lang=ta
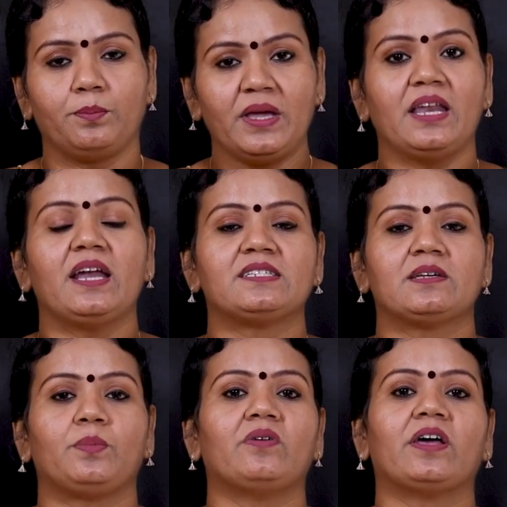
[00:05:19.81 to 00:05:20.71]

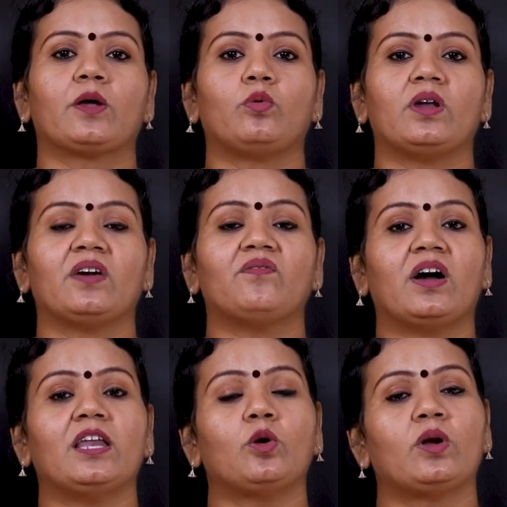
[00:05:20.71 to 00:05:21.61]
பீரியட்ஸ் அப்போ வரக்கூடிய
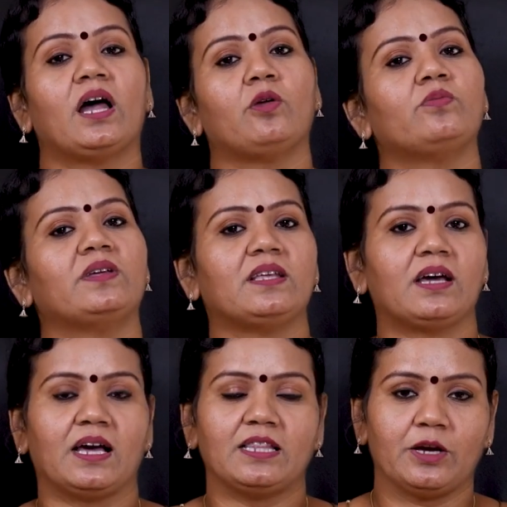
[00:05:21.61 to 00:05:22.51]
வலியோட அளவும் வந்து
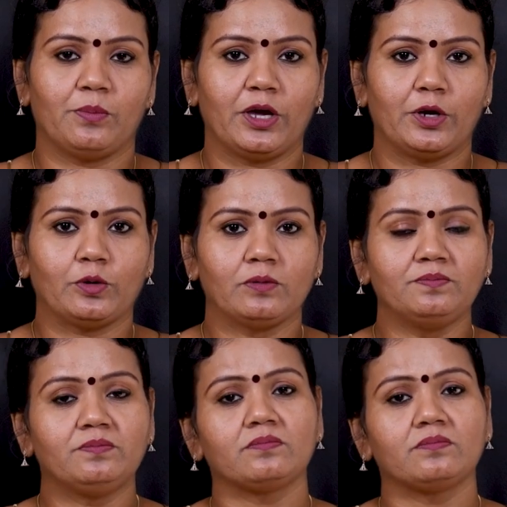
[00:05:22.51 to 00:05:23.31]
அதிகமாக இருக்கும்